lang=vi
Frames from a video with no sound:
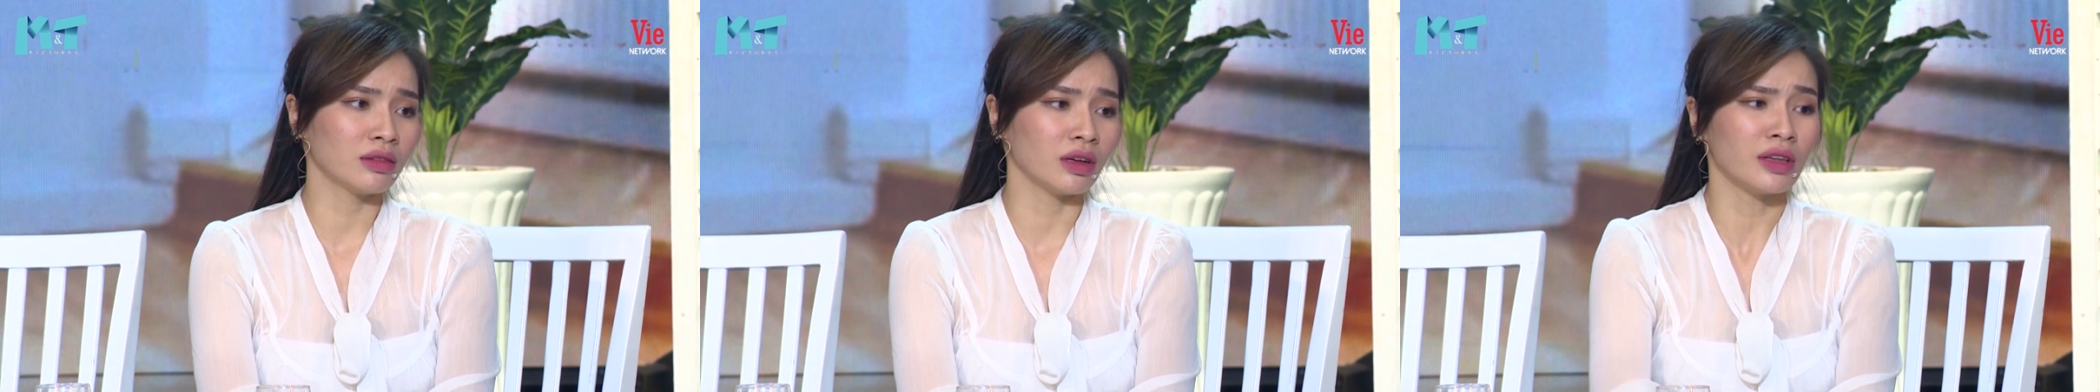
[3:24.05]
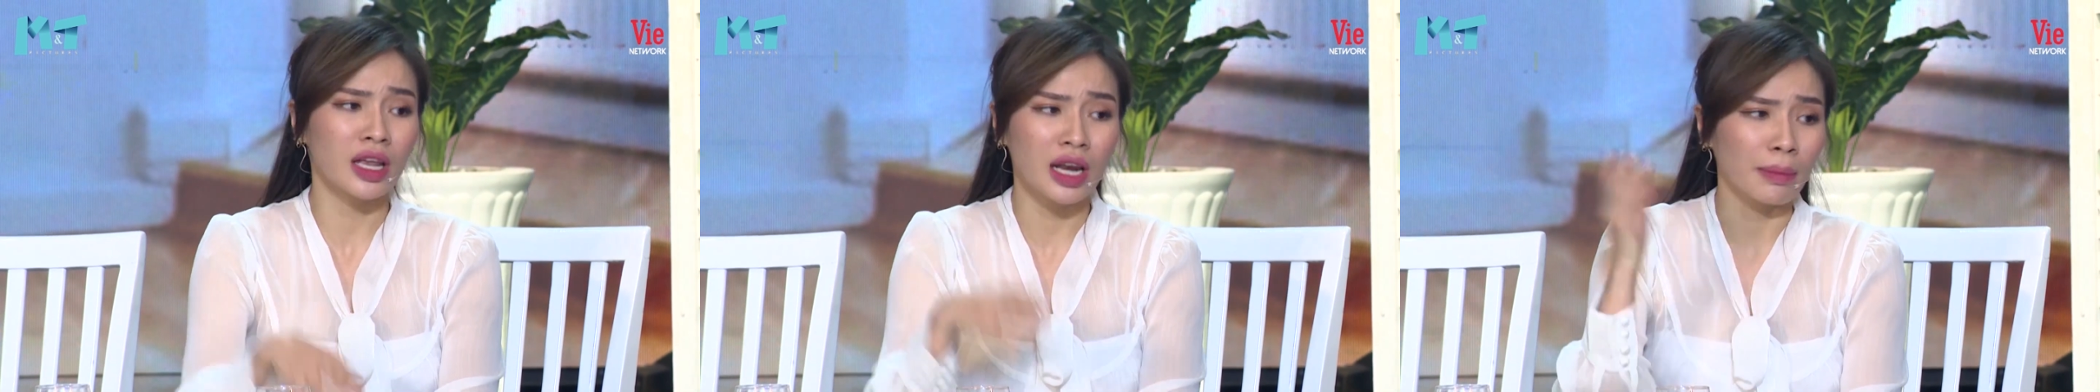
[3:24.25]
tự
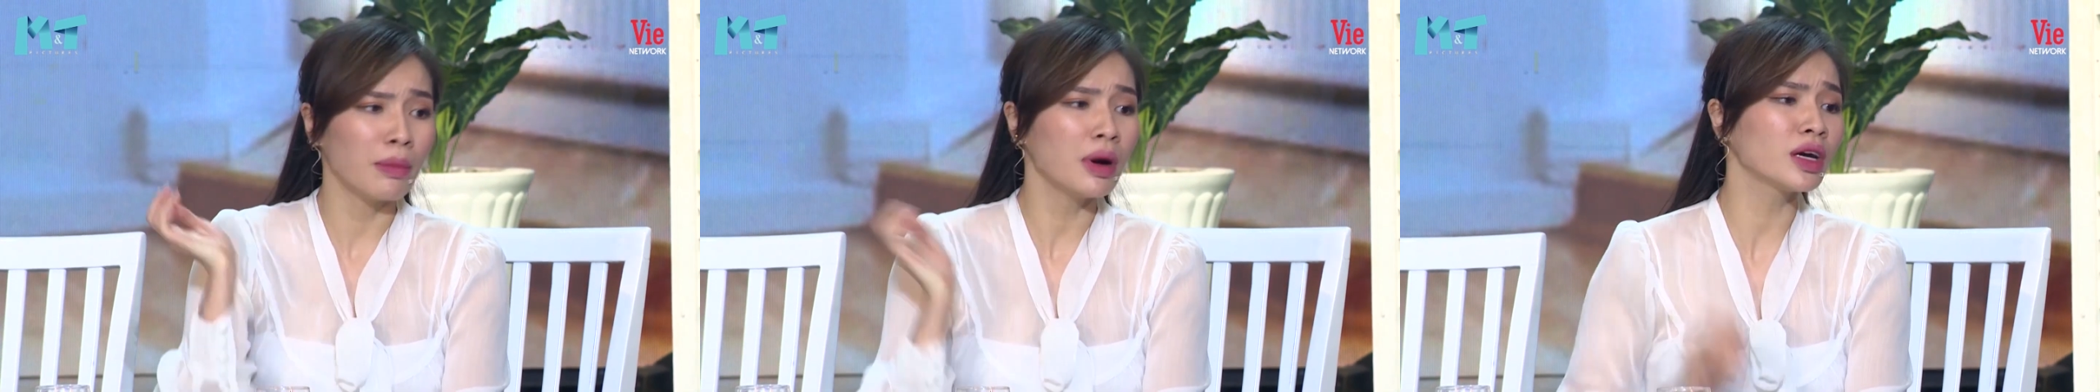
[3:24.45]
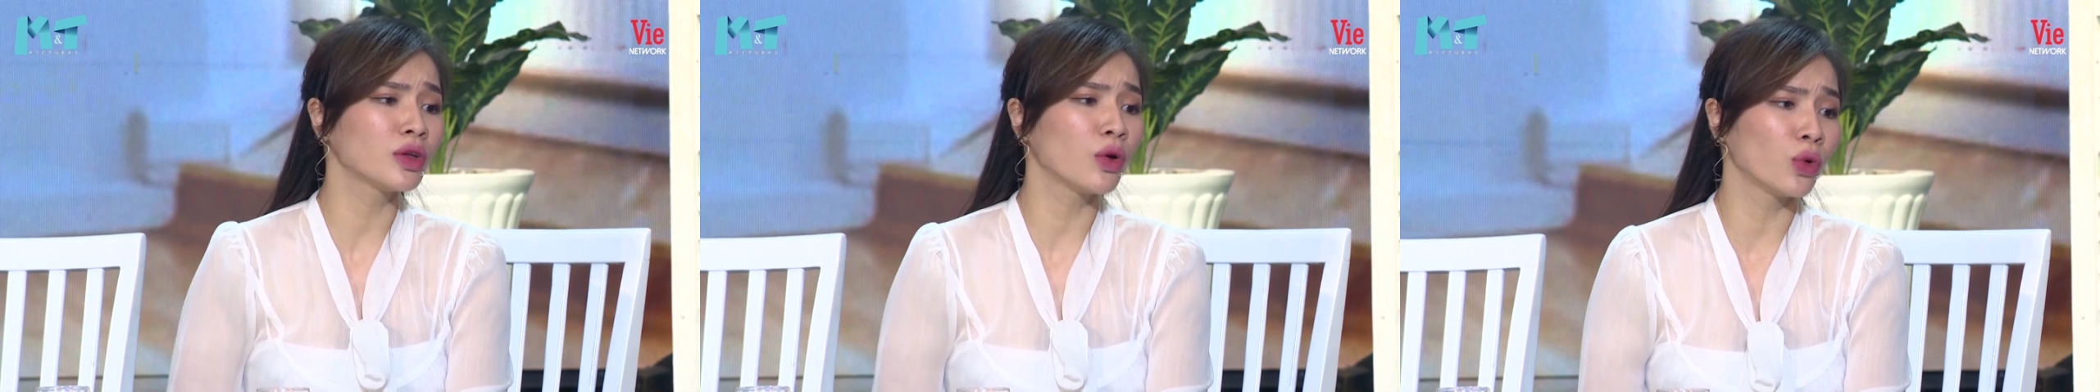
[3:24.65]
nhiên làm
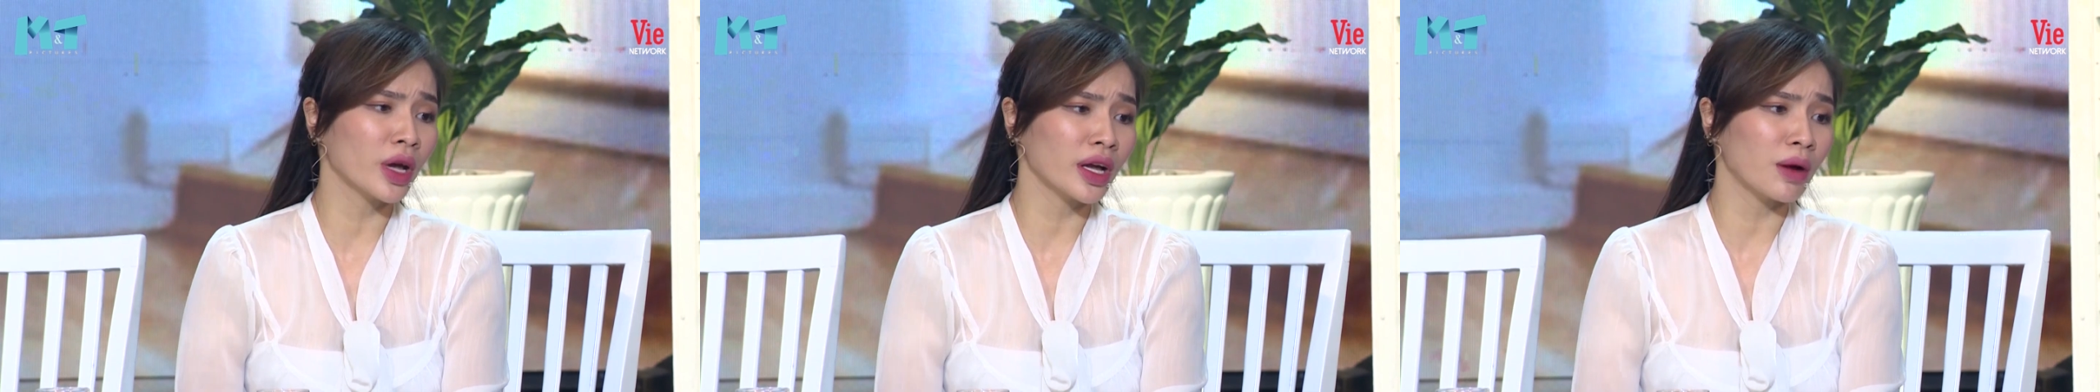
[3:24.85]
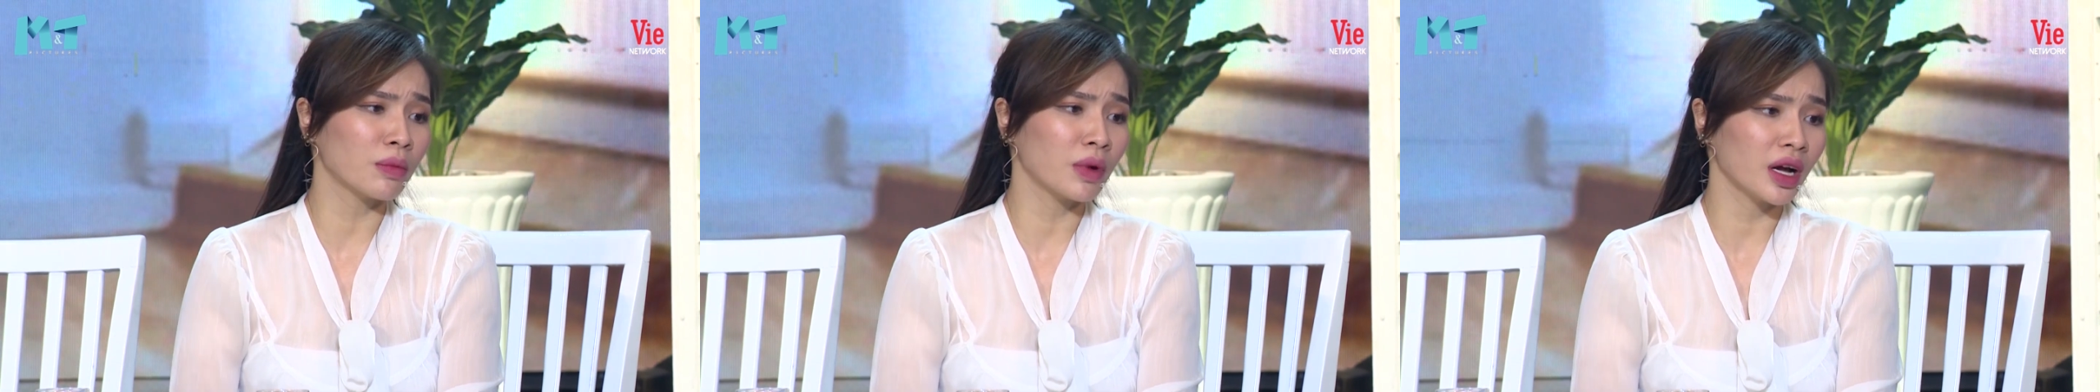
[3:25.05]
mất vui cái
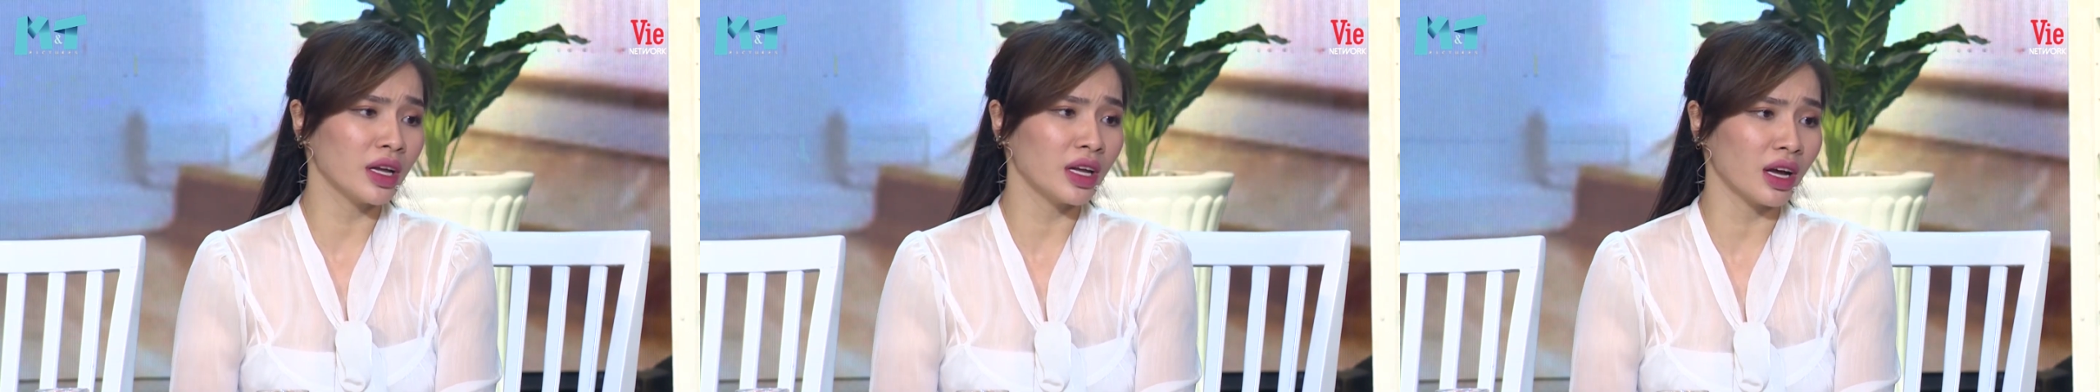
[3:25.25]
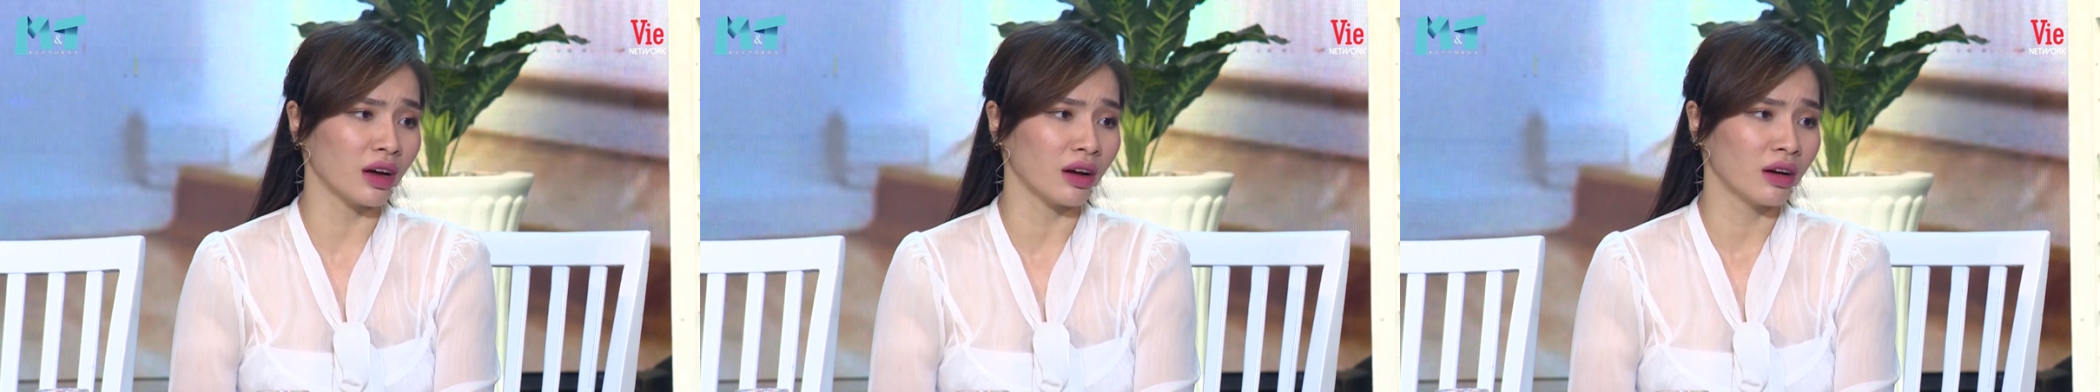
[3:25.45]
không khí
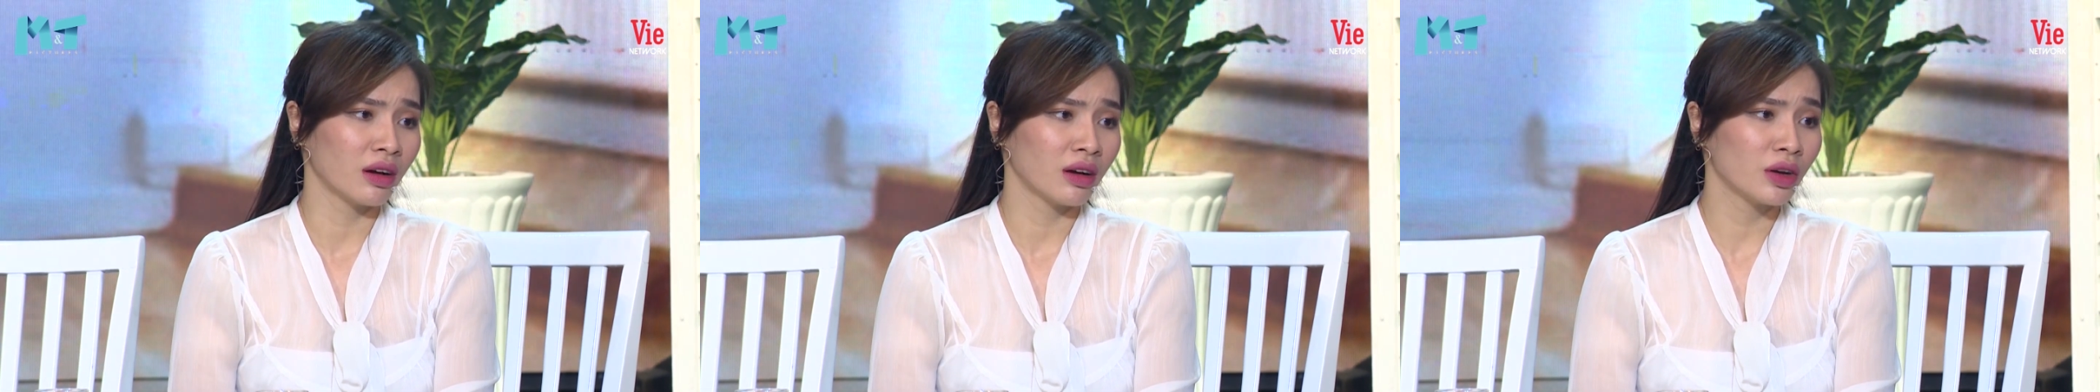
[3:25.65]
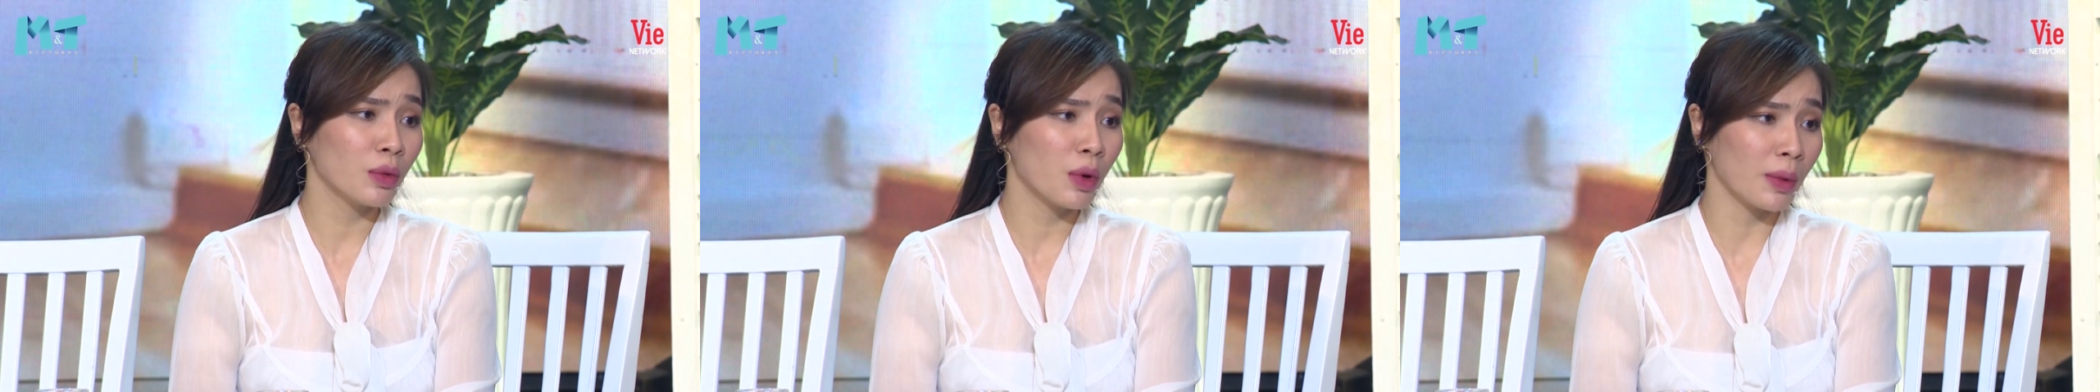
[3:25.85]
à
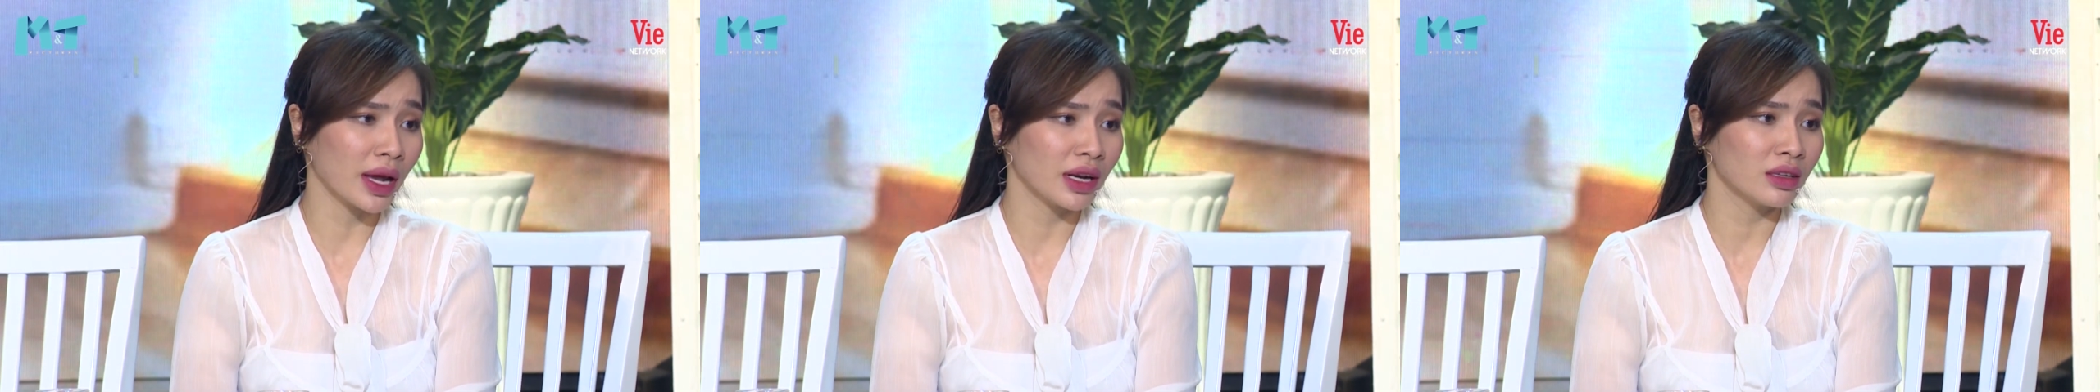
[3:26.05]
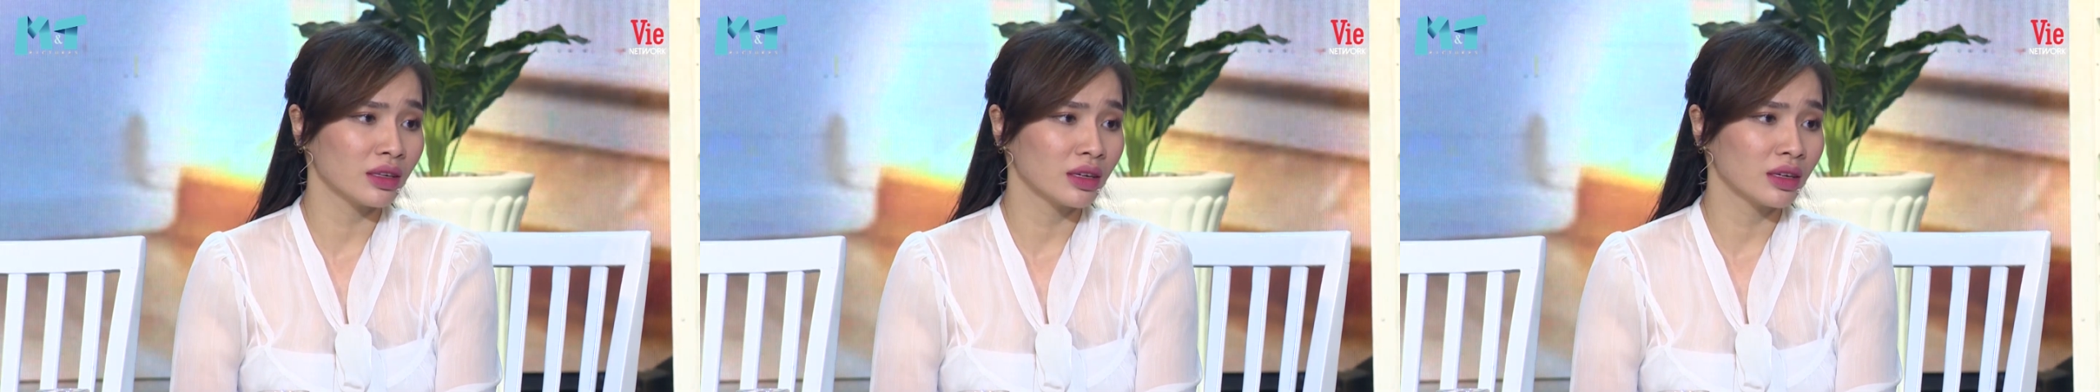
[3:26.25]
đúng không anh